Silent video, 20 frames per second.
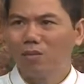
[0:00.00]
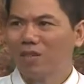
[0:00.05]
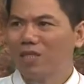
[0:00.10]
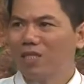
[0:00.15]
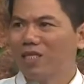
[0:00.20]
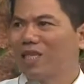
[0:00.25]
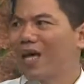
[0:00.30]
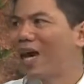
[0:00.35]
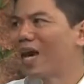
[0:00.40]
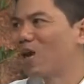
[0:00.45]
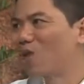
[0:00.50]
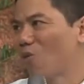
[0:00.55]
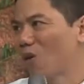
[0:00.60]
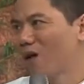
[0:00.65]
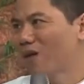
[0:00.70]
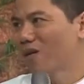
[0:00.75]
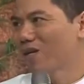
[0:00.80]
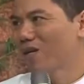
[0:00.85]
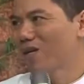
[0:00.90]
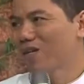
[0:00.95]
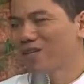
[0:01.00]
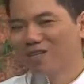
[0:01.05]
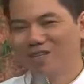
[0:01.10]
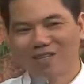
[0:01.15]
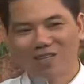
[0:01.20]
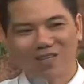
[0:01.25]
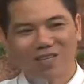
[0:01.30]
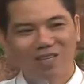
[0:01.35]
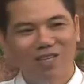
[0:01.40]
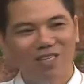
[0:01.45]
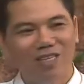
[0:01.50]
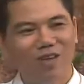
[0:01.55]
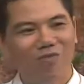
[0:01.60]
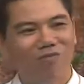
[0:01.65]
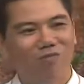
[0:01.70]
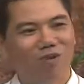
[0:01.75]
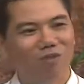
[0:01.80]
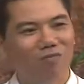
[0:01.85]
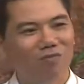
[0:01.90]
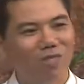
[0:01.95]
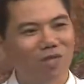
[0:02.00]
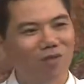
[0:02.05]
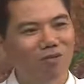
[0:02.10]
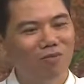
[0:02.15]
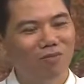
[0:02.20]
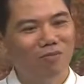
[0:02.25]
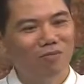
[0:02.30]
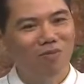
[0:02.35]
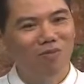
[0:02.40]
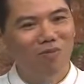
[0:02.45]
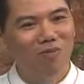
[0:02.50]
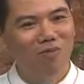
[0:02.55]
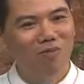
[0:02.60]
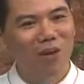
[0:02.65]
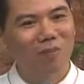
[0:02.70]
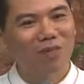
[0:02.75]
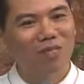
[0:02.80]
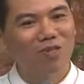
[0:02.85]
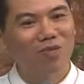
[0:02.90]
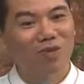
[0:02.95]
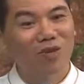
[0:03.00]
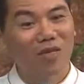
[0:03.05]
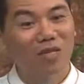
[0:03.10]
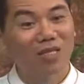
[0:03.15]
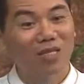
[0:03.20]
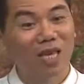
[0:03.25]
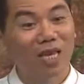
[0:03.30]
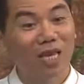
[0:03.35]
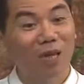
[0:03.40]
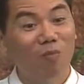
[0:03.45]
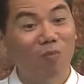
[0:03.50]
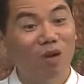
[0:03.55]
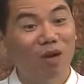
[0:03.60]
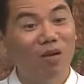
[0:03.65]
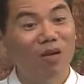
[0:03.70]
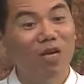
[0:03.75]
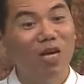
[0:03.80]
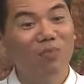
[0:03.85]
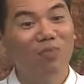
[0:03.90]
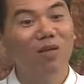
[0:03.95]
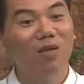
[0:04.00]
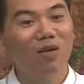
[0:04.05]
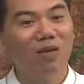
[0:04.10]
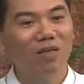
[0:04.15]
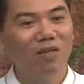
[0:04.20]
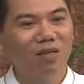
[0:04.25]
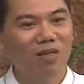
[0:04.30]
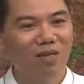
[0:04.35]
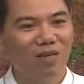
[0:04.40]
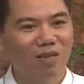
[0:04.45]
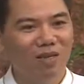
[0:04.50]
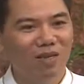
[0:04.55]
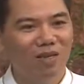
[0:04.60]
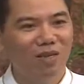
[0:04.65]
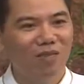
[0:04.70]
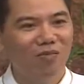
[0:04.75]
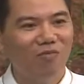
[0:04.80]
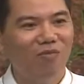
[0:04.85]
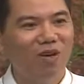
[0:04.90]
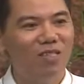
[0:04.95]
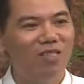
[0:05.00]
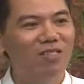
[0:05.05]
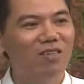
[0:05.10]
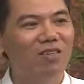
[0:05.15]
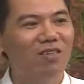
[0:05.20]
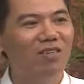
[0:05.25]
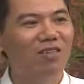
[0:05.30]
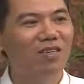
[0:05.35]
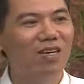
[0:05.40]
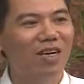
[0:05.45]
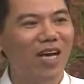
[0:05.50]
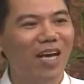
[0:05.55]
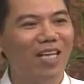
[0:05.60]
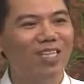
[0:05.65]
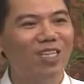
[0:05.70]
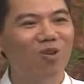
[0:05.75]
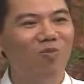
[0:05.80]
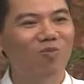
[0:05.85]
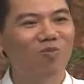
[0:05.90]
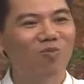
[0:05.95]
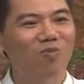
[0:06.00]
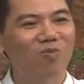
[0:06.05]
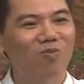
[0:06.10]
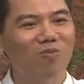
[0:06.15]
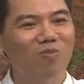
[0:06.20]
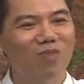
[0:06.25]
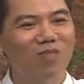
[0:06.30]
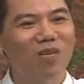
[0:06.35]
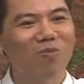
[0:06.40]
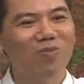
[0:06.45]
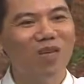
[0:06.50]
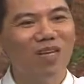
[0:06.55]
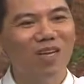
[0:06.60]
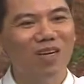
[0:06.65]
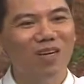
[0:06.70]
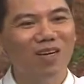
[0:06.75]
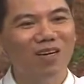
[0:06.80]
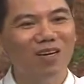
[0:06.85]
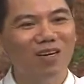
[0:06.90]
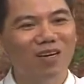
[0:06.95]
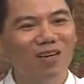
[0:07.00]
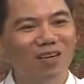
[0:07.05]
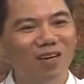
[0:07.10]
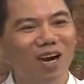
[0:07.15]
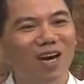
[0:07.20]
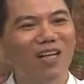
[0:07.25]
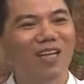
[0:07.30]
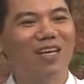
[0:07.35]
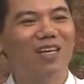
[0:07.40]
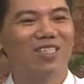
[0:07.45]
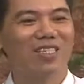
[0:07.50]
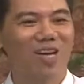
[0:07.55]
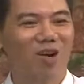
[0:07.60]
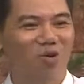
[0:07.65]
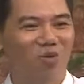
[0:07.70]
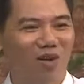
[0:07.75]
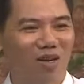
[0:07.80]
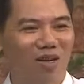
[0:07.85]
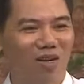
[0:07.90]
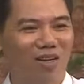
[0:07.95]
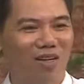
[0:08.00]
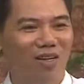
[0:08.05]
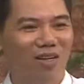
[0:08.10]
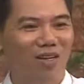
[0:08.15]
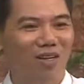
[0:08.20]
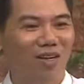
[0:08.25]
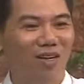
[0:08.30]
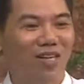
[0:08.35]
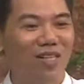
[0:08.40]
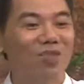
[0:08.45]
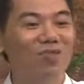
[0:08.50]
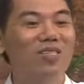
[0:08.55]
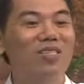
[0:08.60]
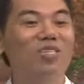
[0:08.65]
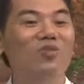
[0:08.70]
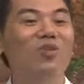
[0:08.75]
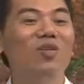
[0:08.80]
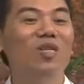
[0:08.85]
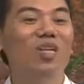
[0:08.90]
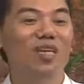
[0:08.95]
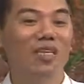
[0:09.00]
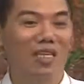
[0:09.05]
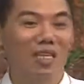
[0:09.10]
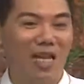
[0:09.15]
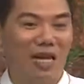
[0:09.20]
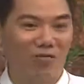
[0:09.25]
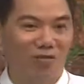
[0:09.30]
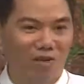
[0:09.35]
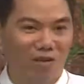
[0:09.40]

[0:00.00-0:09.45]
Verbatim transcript: chị tài quá. Thì trong vòng năm sau này thì thành lập một cái cơ nghiệp rất lớn. Và dường như anh chồng chấp nhận là ở ẩn đằng sau để cho chị xuất hiện, chị làm